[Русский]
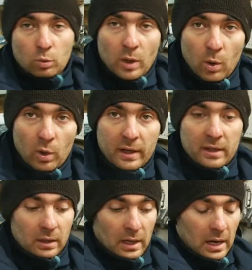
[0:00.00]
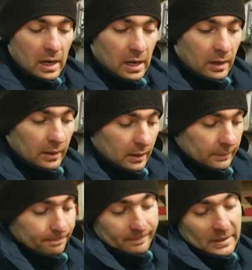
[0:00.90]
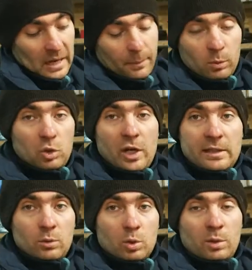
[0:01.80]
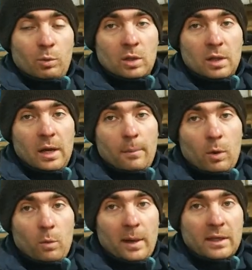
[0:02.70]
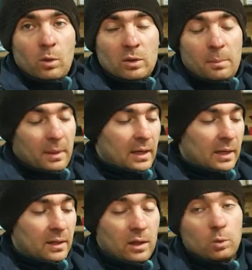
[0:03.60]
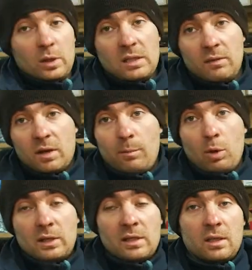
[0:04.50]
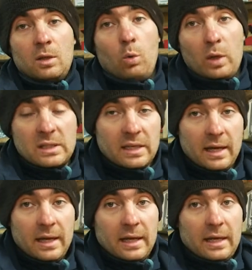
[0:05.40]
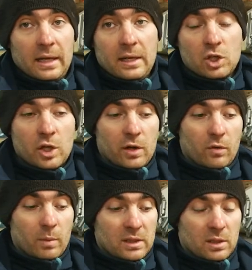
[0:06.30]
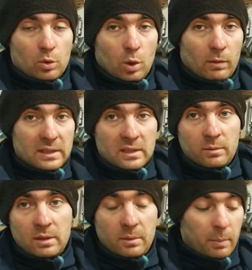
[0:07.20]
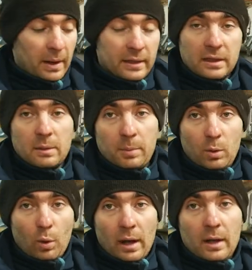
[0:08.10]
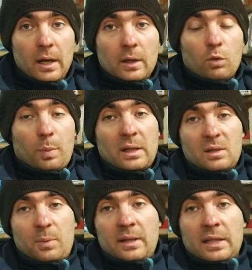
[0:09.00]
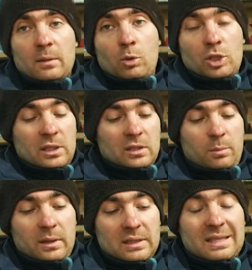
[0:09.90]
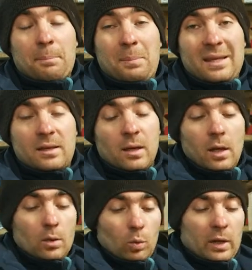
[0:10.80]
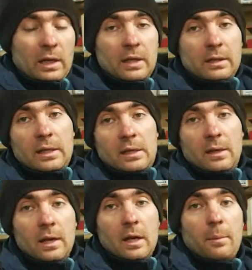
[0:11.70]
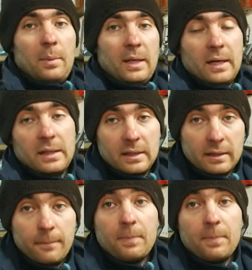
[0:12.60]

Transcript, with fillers: туда уходил. А так, получается, нужно будет покупать какой-то переходник. Но если вы работаете на улице или же в мастерской вас не, не парит эта пылюка, то, в принципе, на это можете забить. Ну, или найти переходник.